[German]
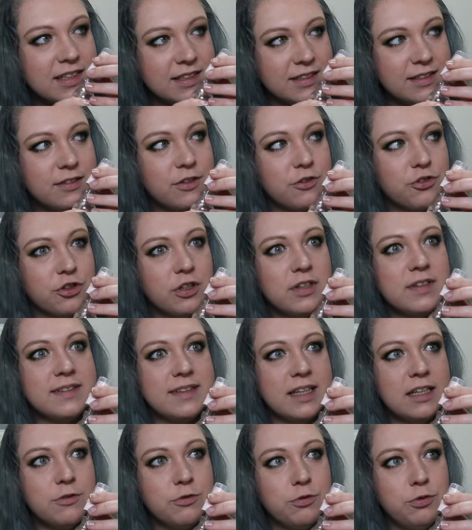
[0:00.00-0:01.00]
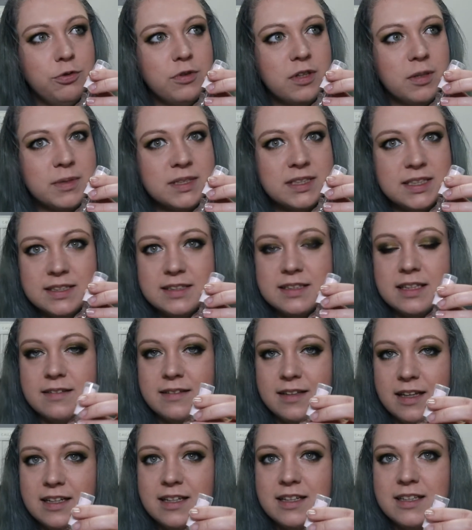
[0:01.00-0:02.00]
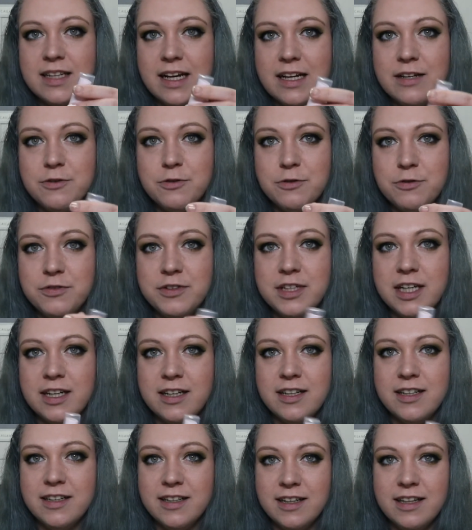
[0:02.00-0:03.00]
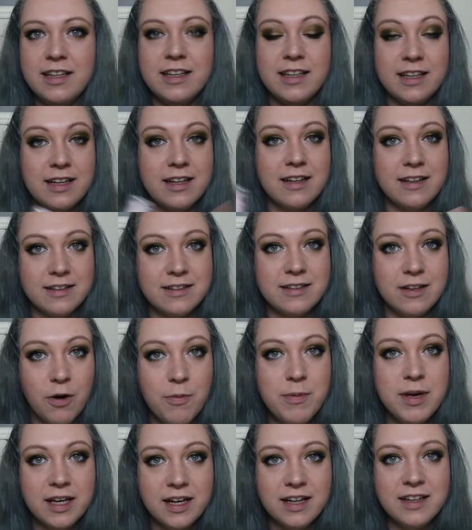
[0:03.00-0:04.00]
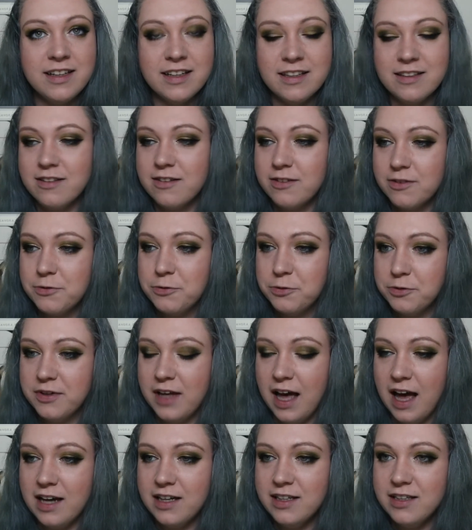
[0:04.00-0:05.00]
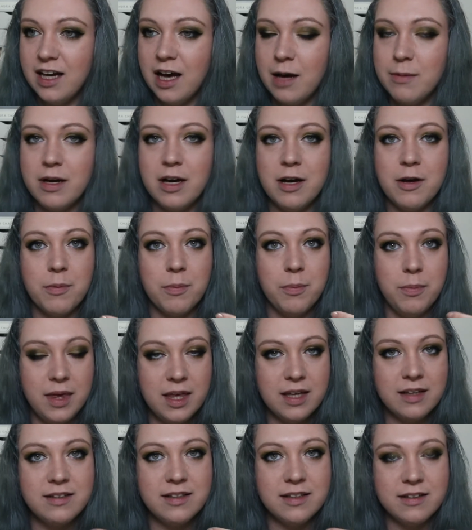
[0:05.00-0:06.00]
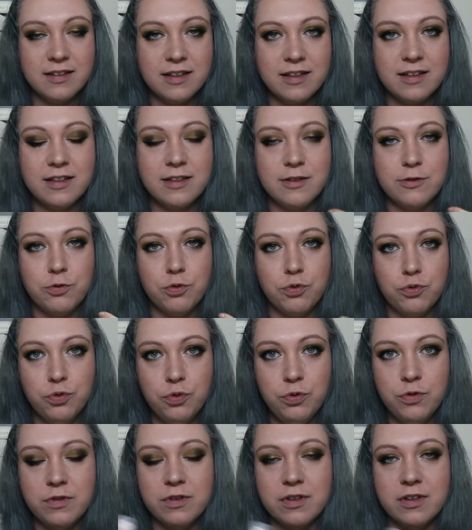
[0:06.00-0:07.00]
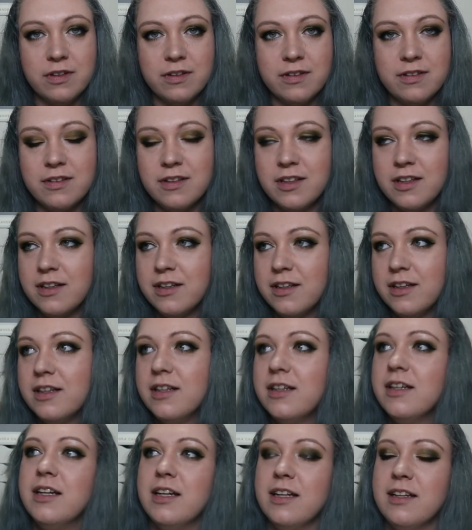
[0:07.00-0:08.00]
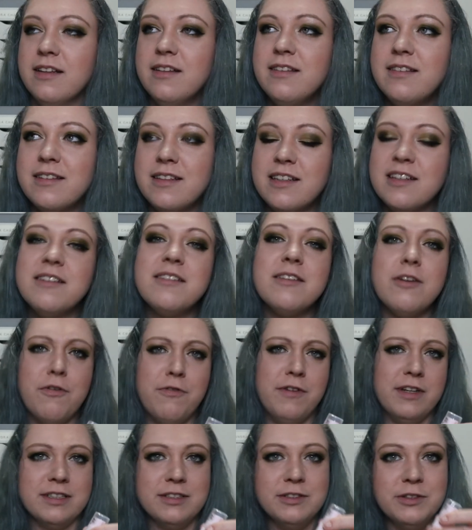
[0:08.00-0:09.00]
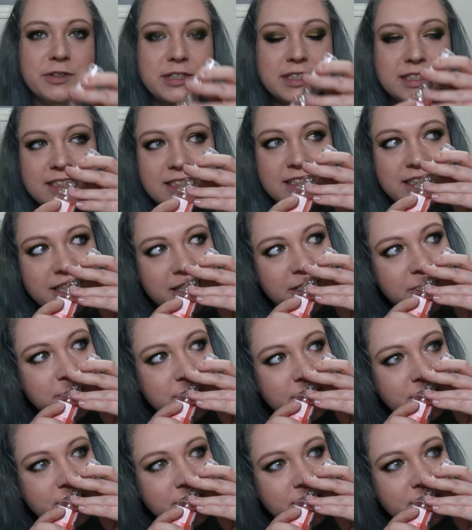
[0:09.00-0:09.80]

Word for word: Das ist schon sehr süß, aber es ist tatsächlich ein Duft, der, ich traue mir gar nicht jetzt zu sagen, aber mir tatsächlich zu süß ist. Das, das ist auch was Neues hier.